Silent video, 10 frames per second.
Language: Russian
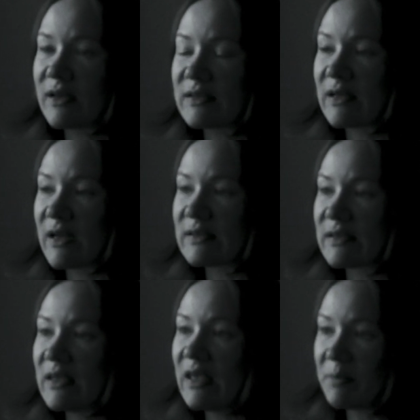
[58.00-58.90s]

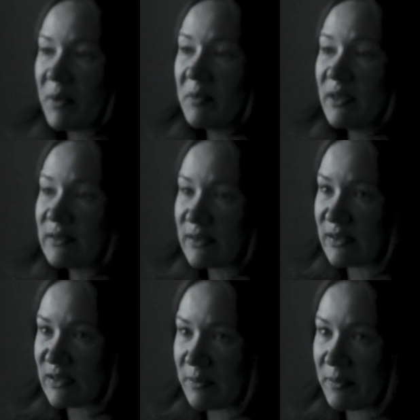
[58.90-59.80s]
кастрация не по
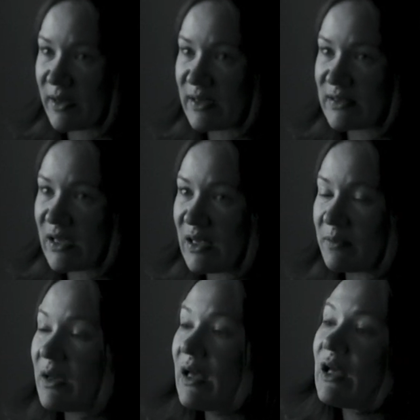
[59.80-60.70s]
медицинским
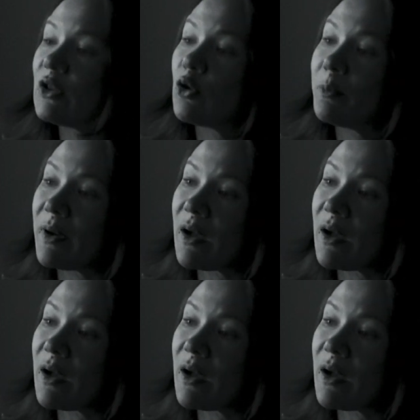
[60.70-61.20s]
показаниям, то по